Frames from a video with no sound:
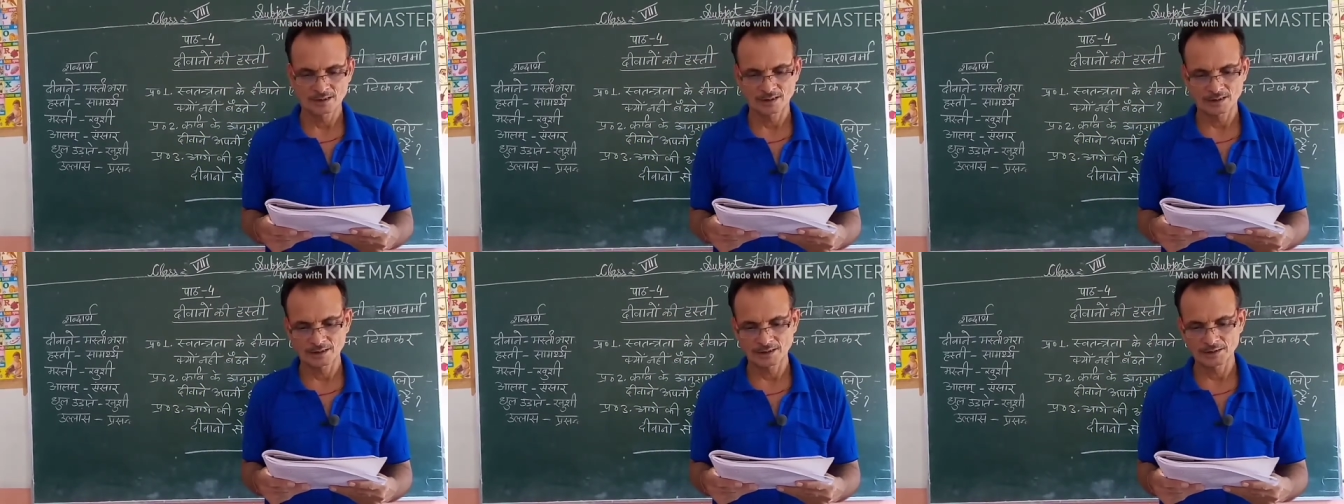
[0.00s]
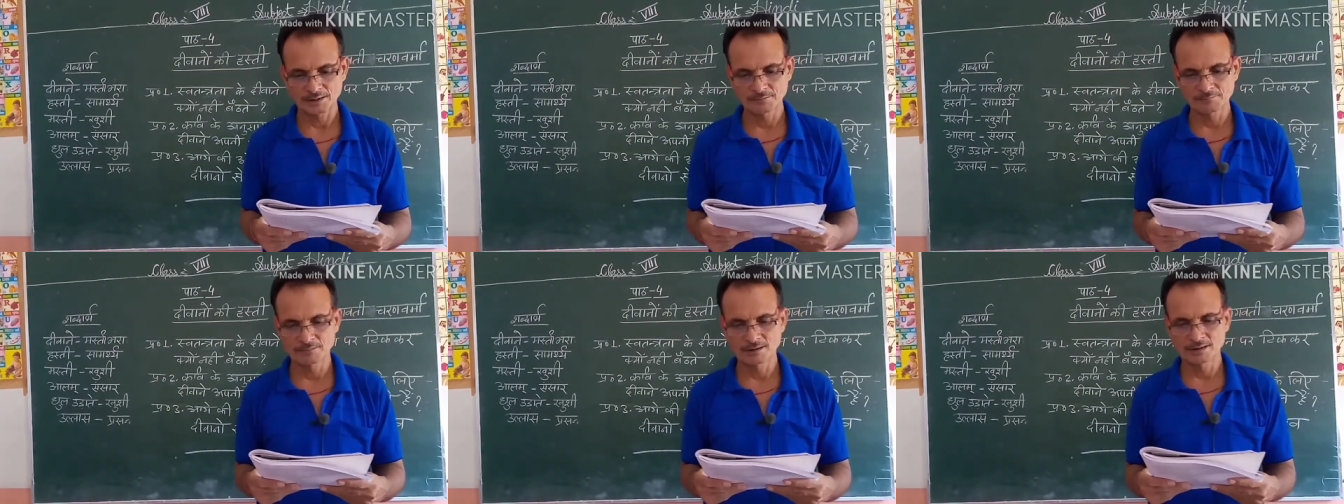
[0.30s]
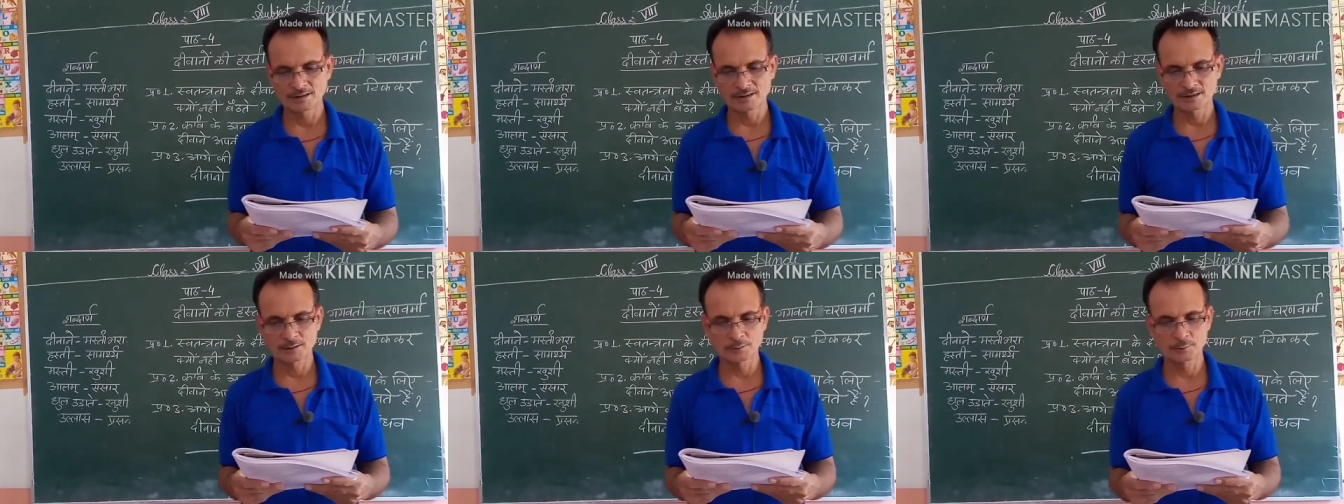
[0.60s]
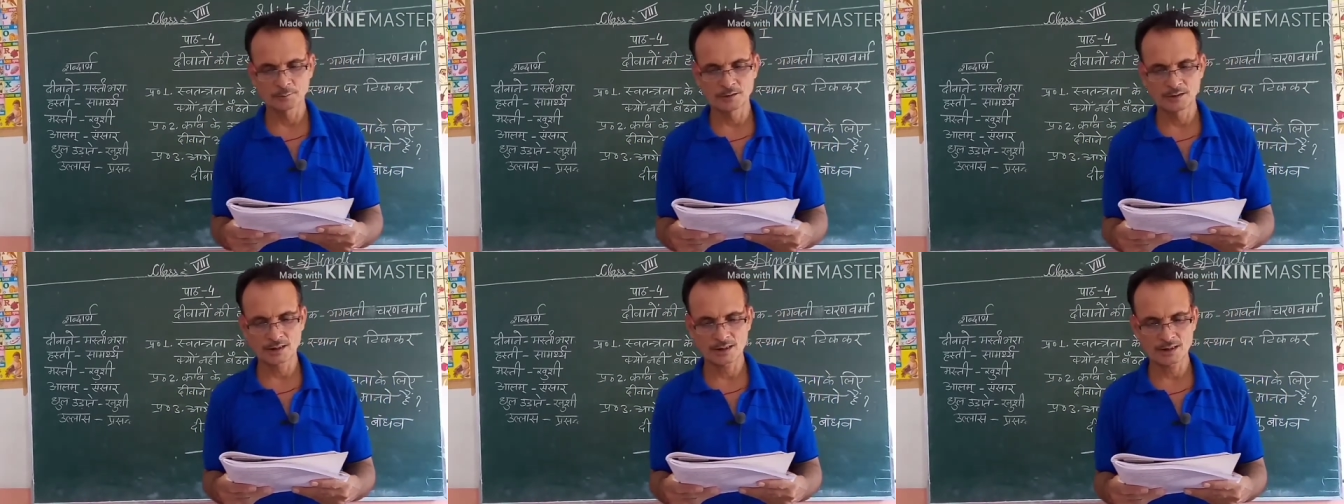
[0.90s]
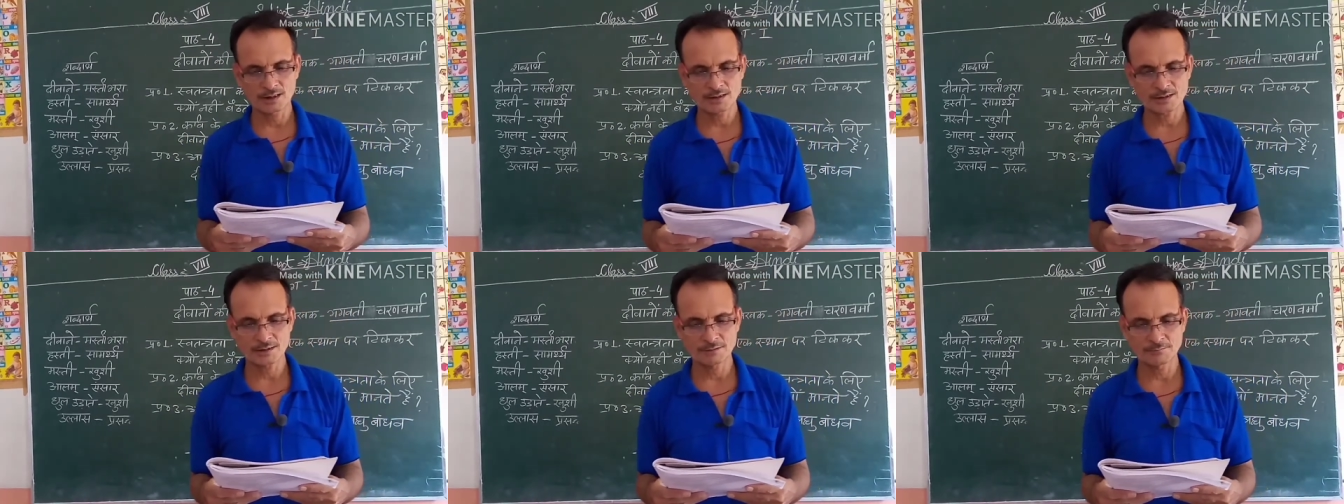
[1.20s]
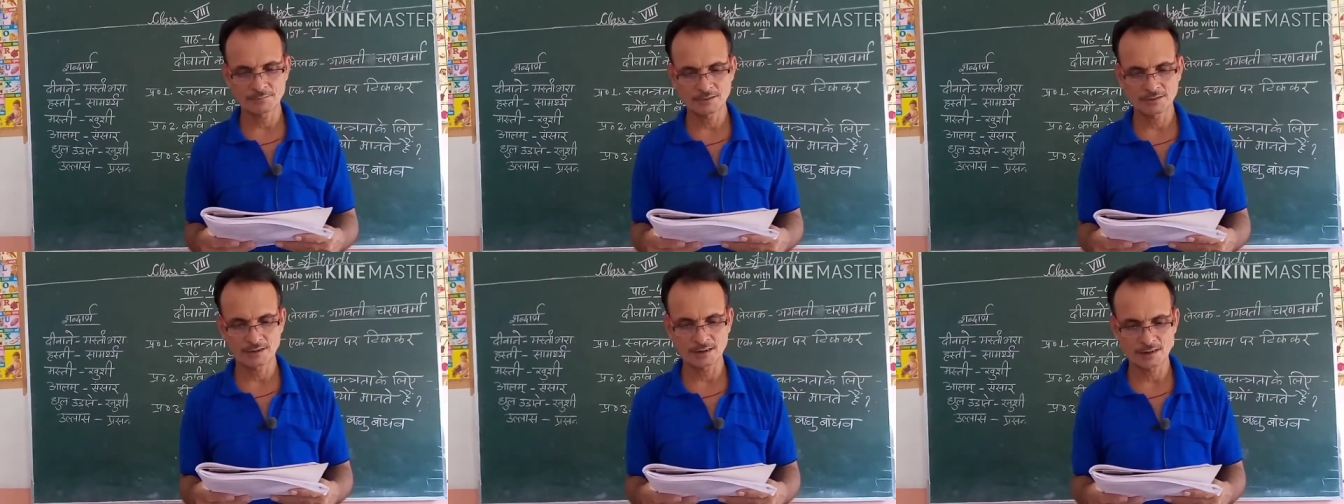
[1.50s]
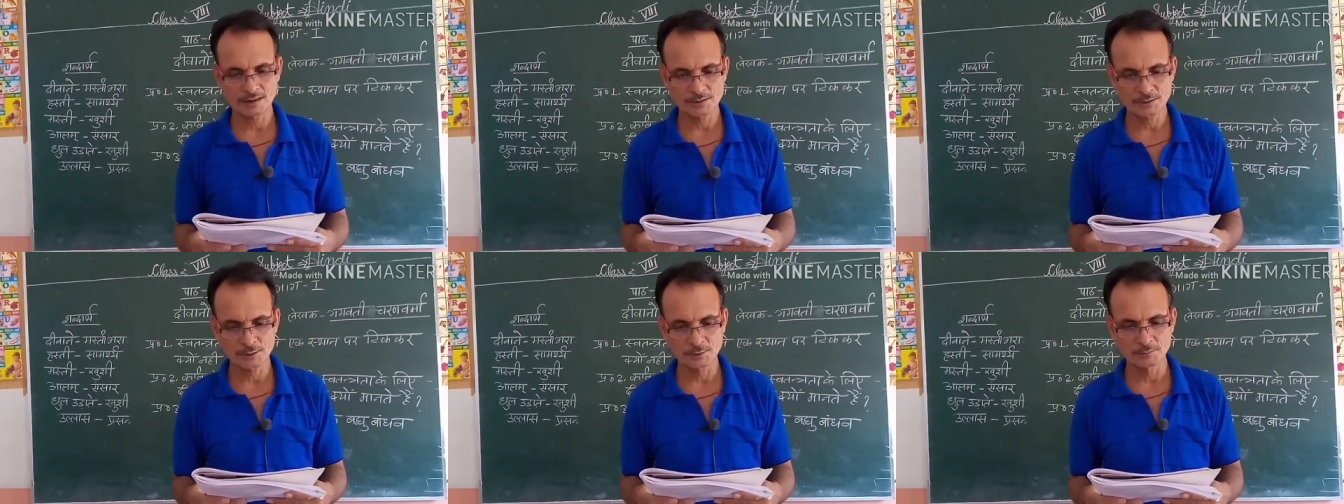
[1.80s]
आए बनकर उल्लास अभी
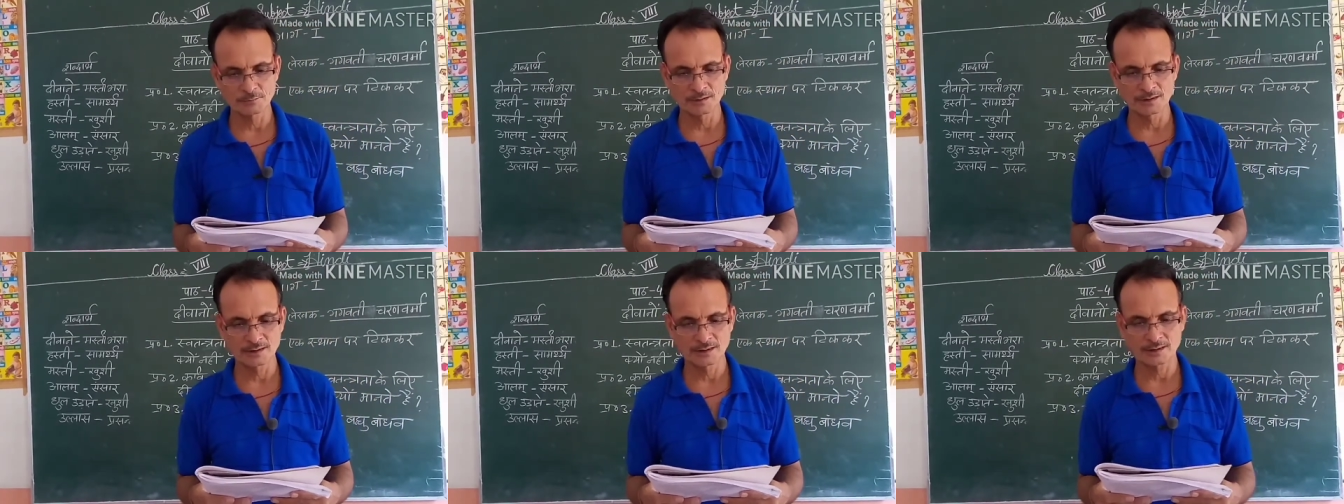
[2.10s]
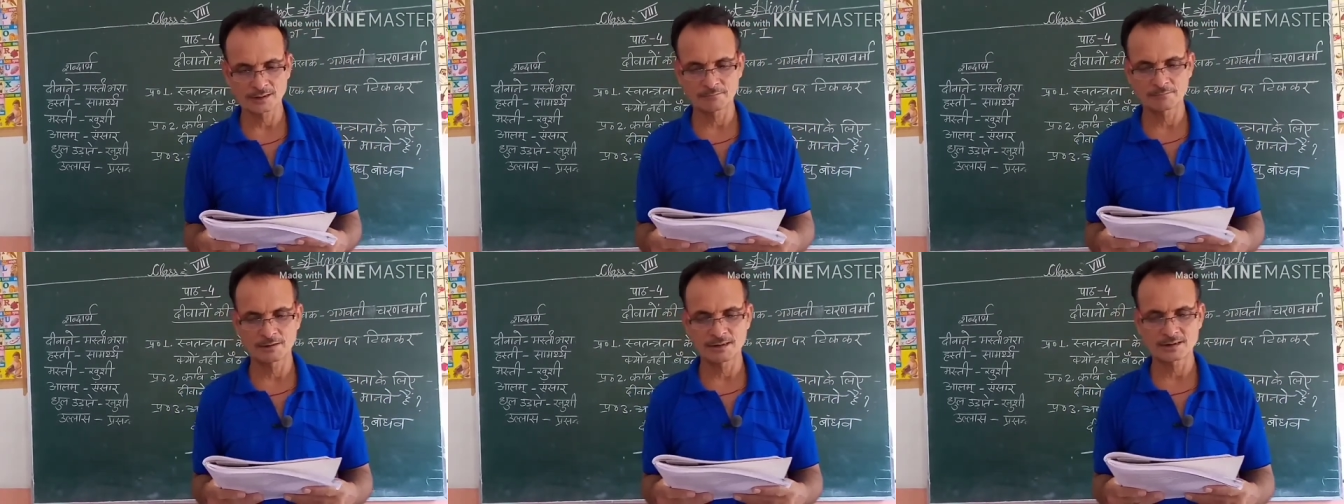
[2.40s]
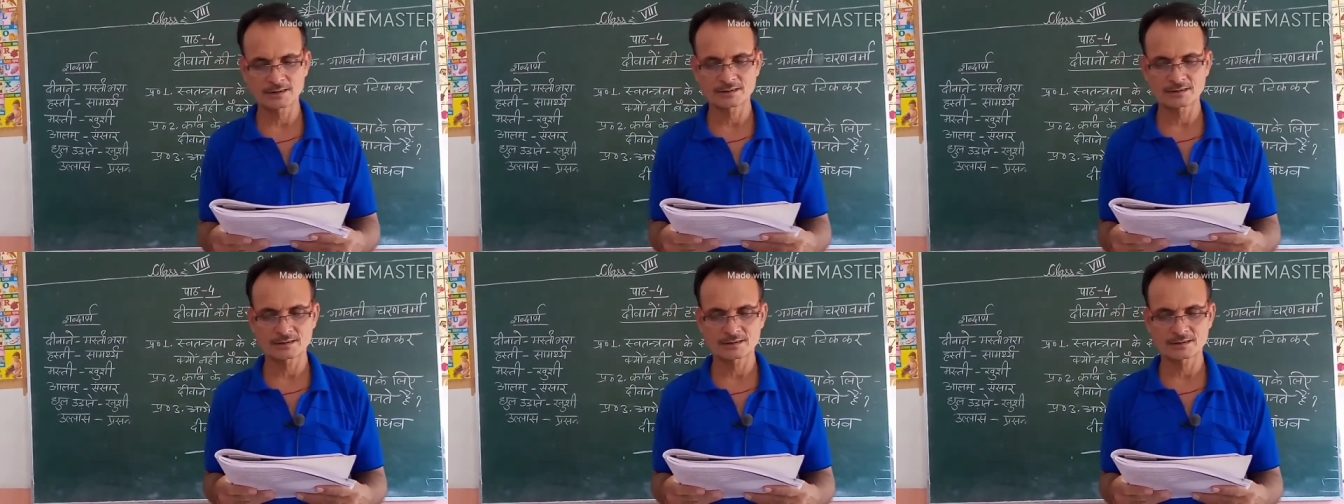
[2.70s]
आंसू बनकर बह